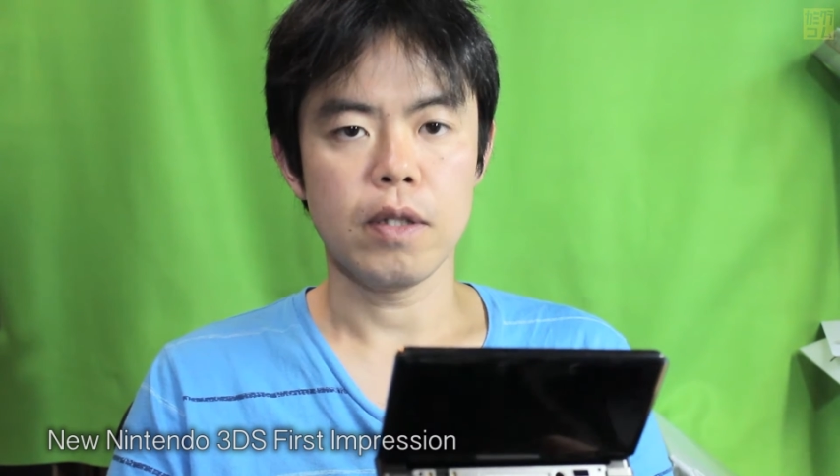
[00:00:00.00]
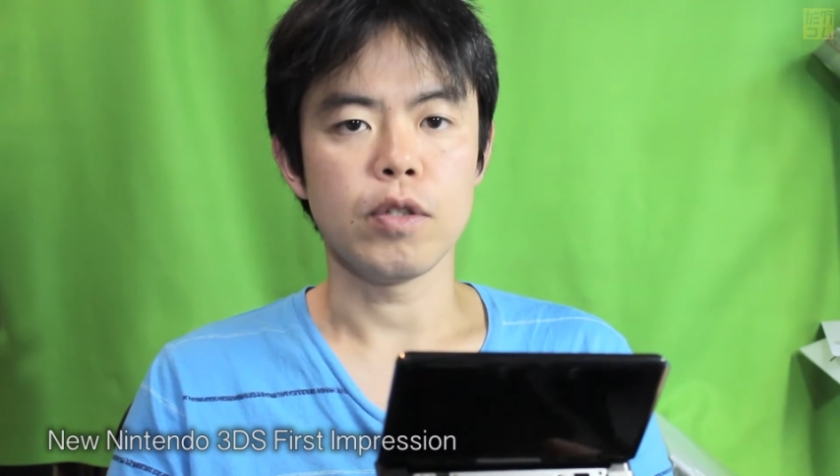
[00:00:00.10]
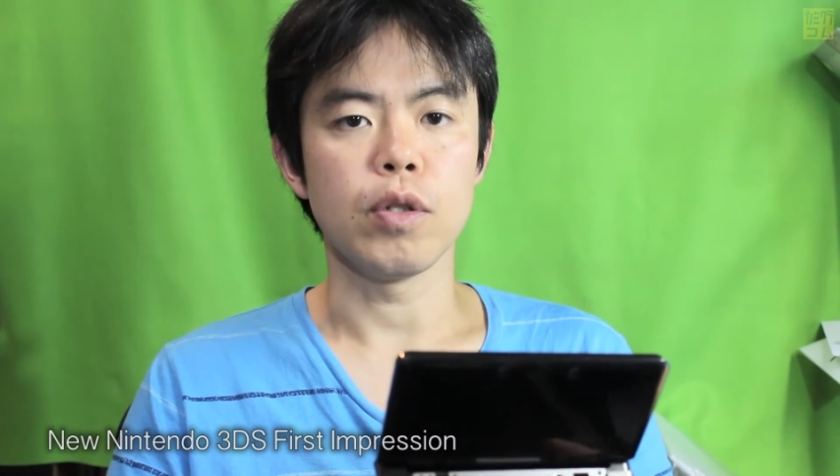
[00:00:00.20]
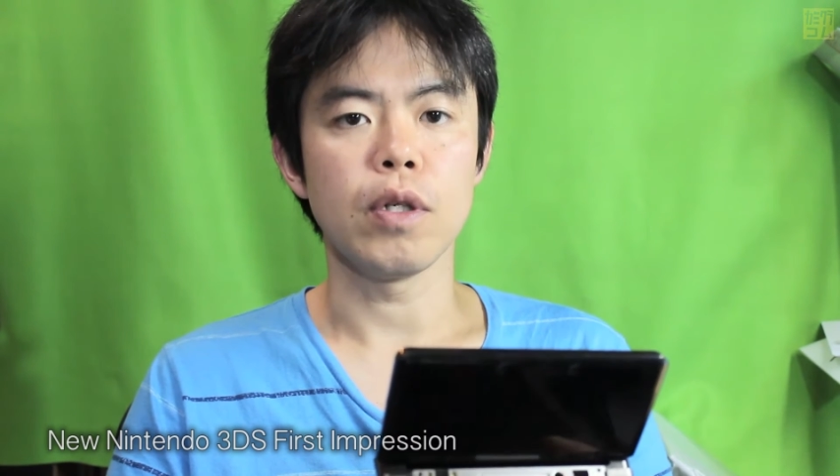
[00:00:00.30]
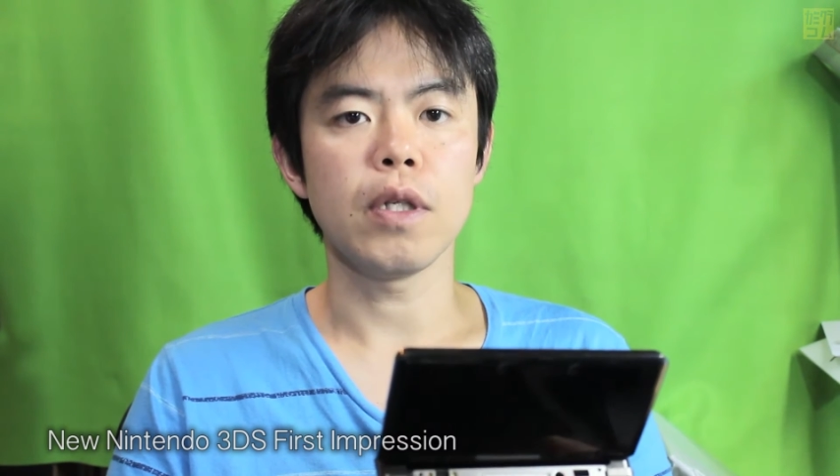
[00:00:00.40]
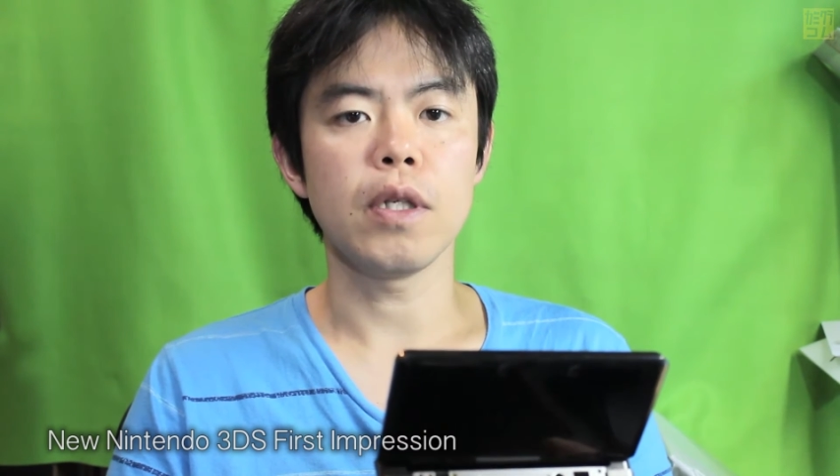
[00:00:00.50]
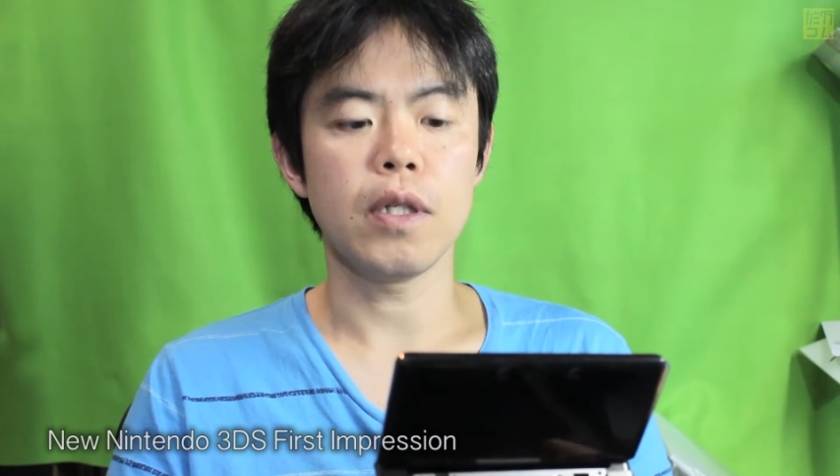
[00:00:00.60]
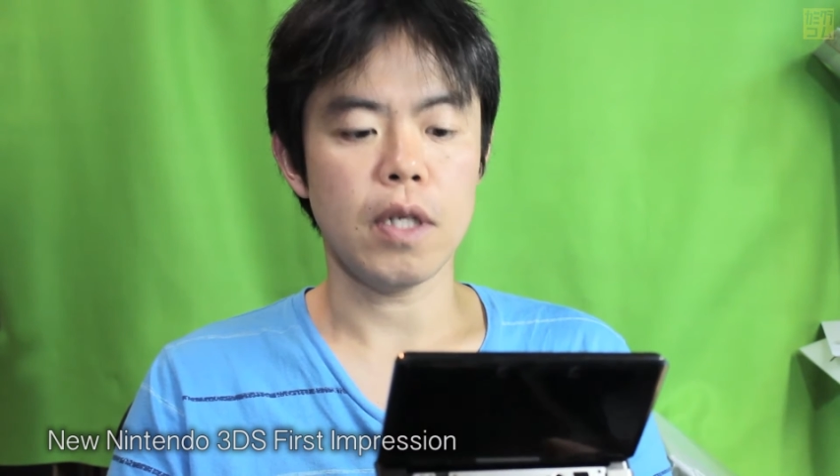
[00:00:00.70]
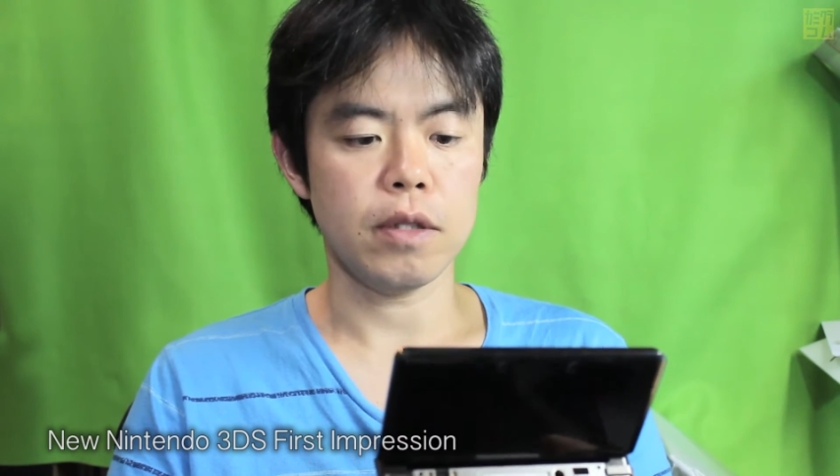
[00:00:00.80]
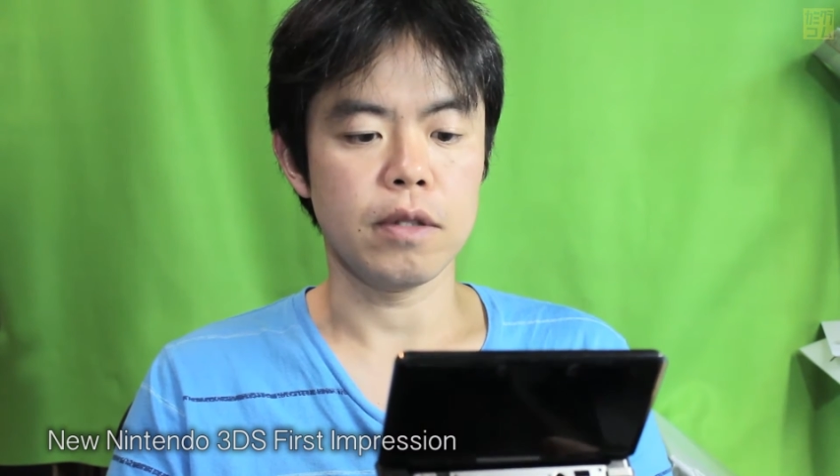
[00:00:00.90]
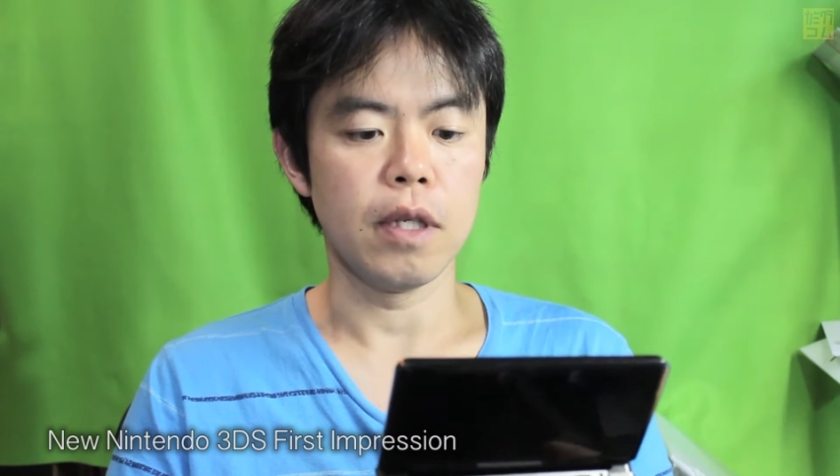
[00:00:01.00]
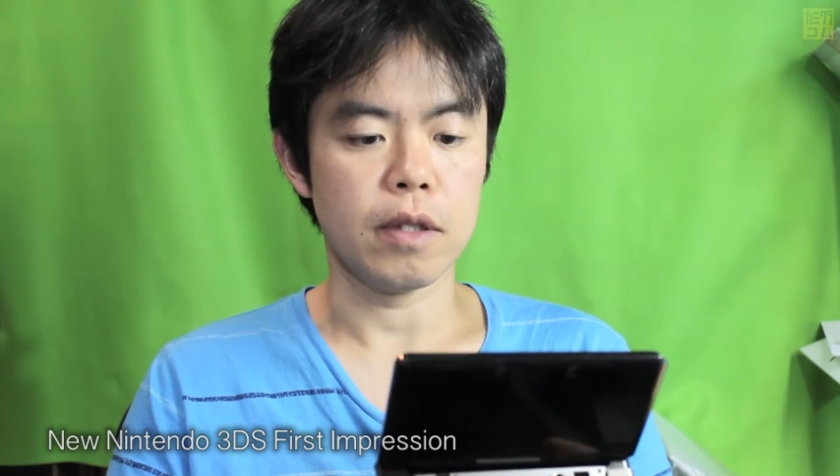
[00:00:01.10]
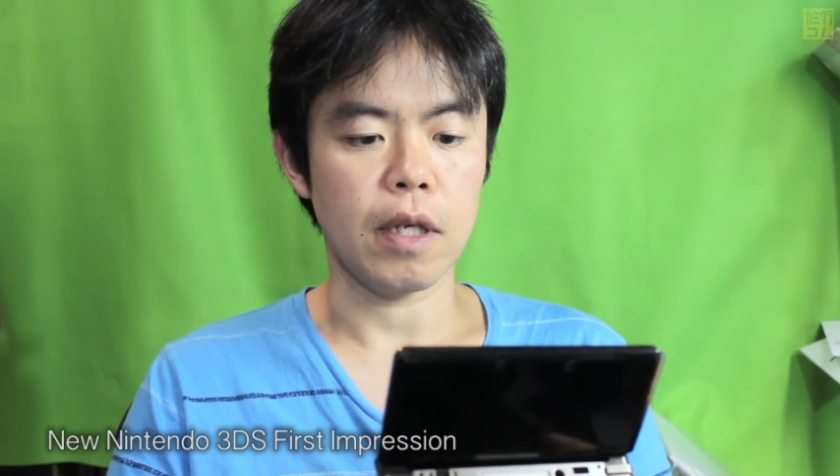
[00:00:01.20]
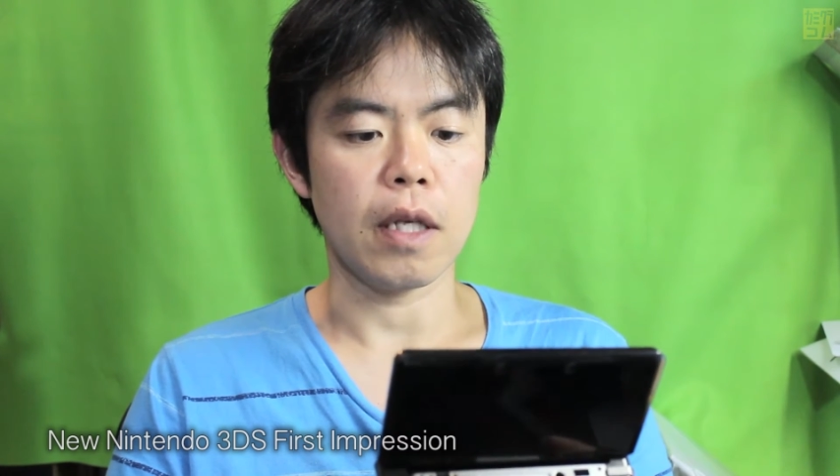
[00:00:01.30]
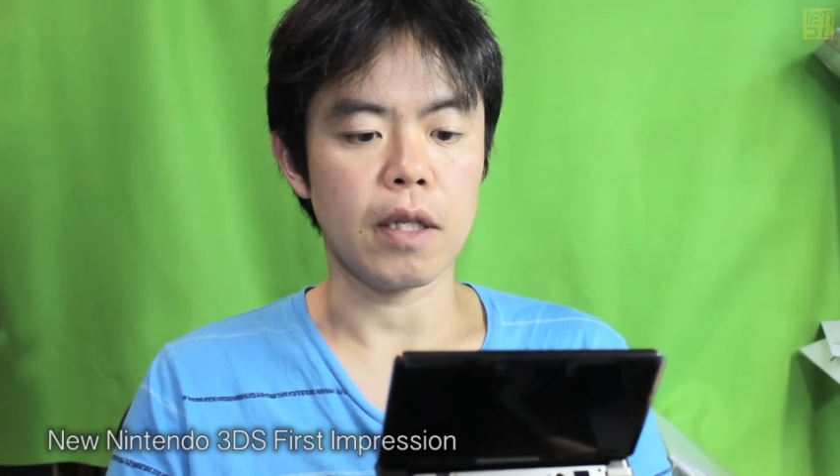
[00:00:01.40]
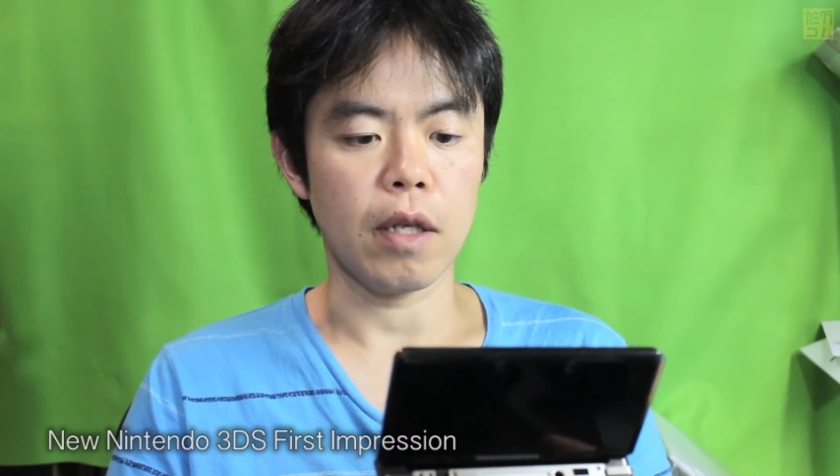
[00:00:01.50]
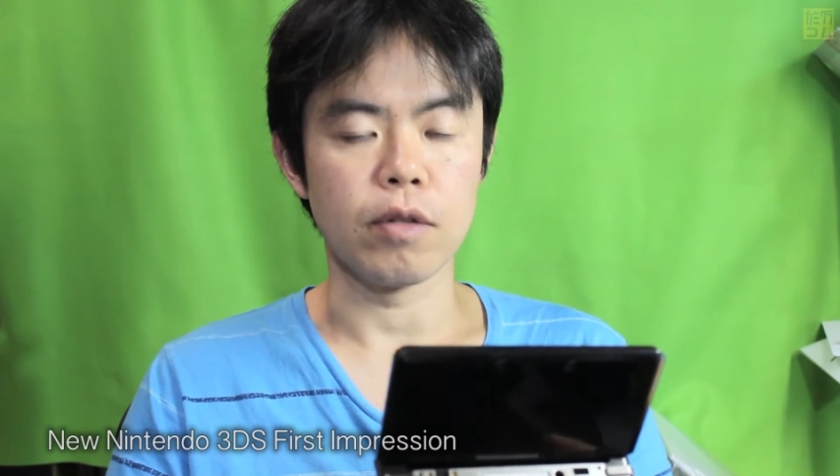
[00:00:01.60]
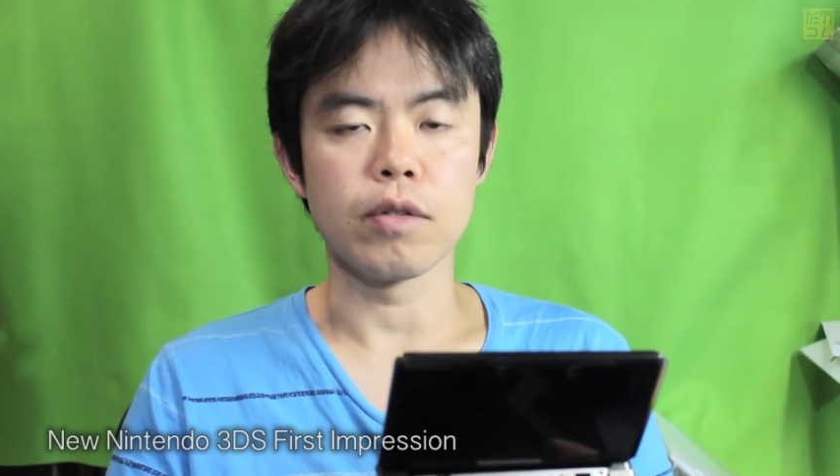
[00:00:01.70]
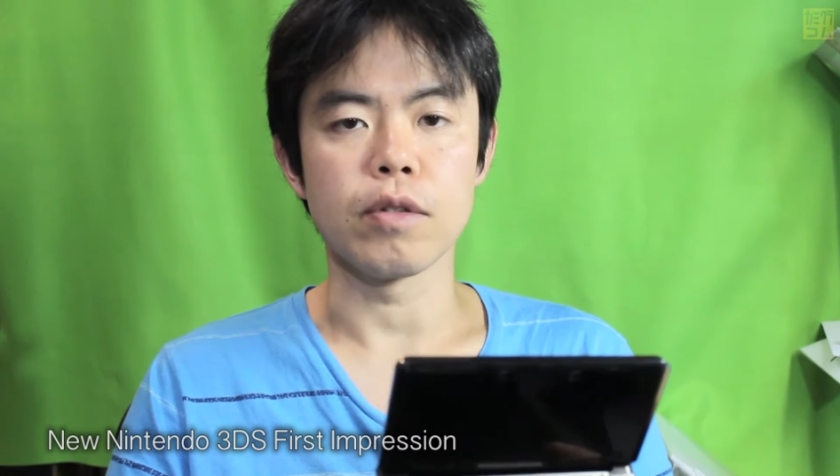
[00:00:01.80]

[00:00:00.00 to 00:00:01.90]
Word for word: 3DS で使ってる